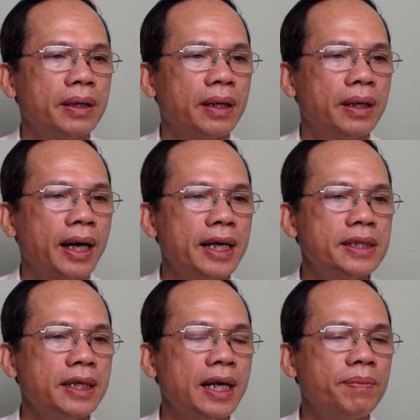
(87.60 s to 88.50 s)
hay
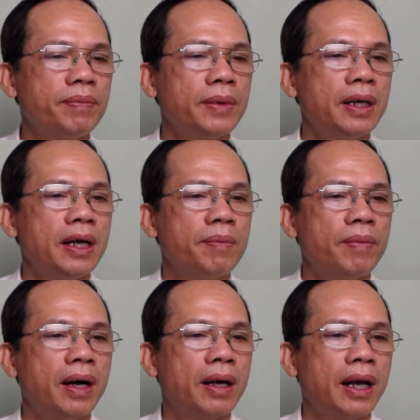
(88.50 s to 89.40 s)
giữa năm
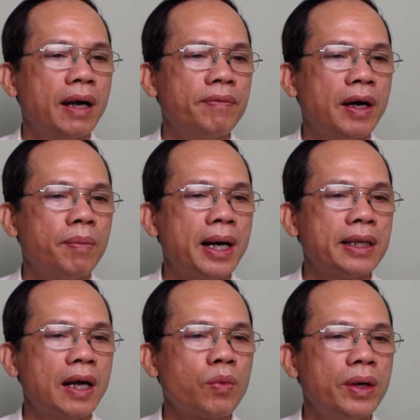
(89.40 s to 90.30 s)
mà là vào 3
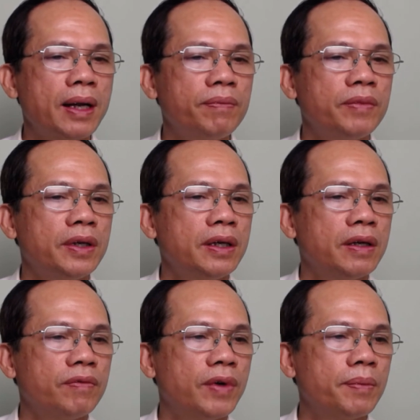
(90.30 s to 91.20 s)
tháng cuối năm
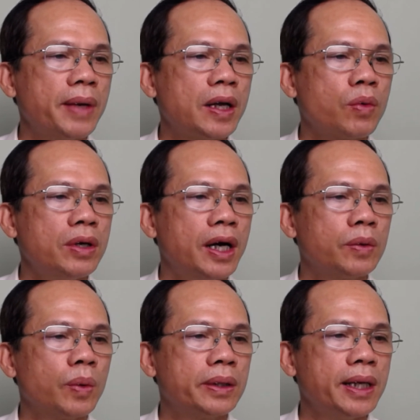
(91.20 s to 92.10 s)
Vận may của người
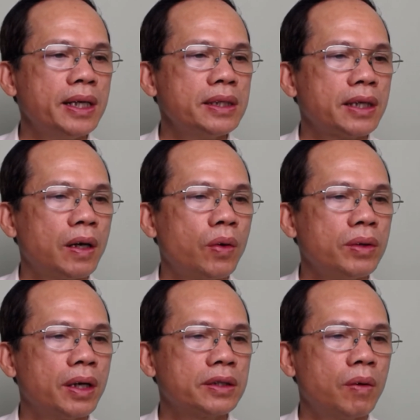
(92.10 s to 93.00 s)
tuổi Tý sẽ lội
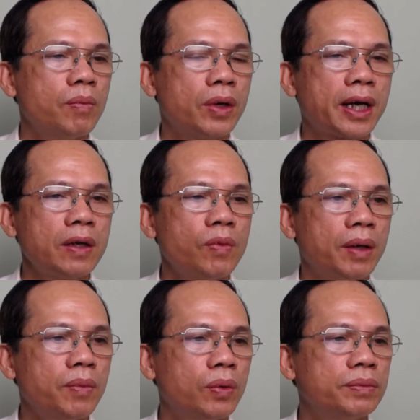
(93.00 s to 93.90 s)
ngược dòng một cách
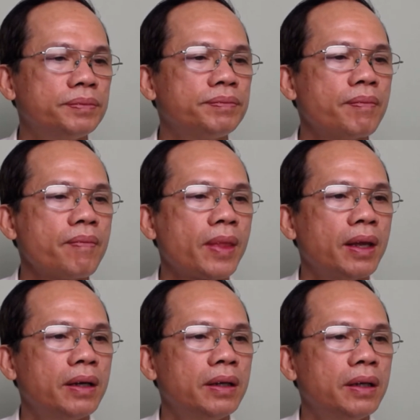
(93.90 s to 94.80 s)
ngoạn mục.
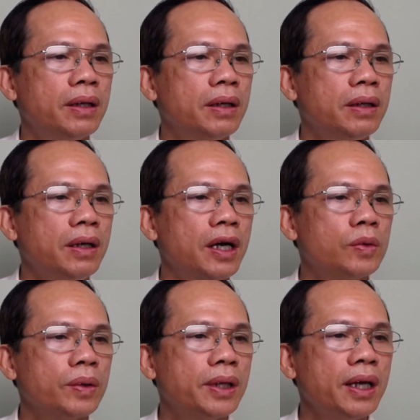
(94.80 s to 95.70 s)
Người
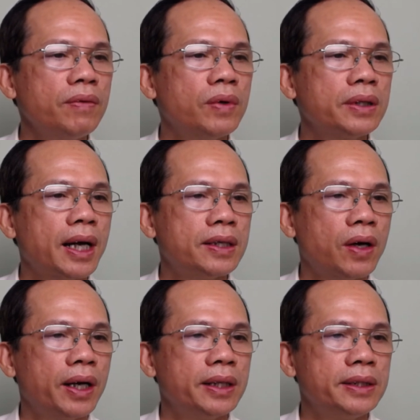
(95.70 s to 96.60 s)
tuổi Tý vốn tài
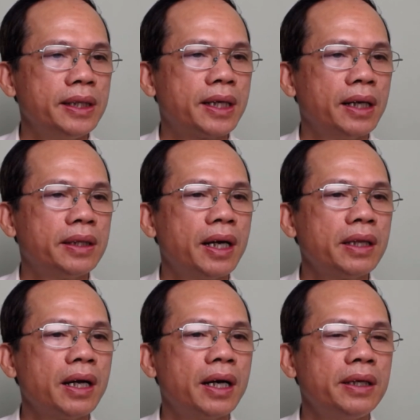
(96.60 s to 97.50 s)
giỏi, chỉ cần thiên
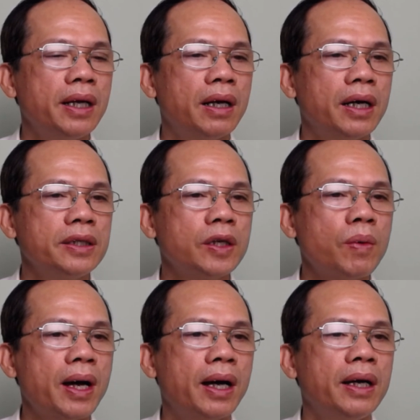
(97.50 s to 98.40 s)
thời địa lợi nhân
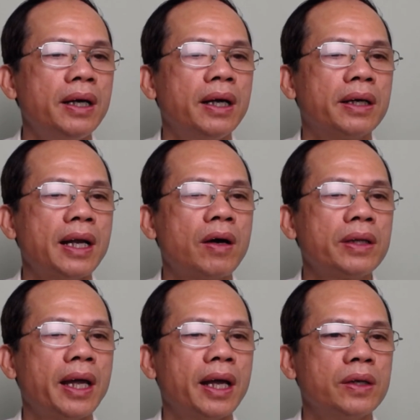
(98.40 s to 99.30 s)
hòa đã có
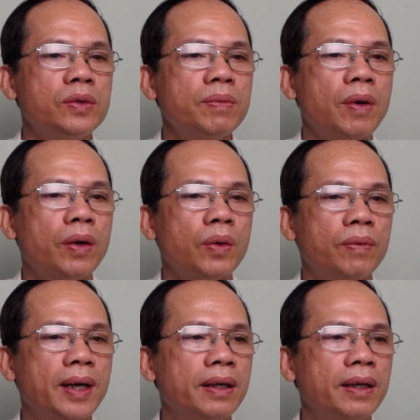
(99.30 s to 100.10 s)
thể giúp họ đổi vận.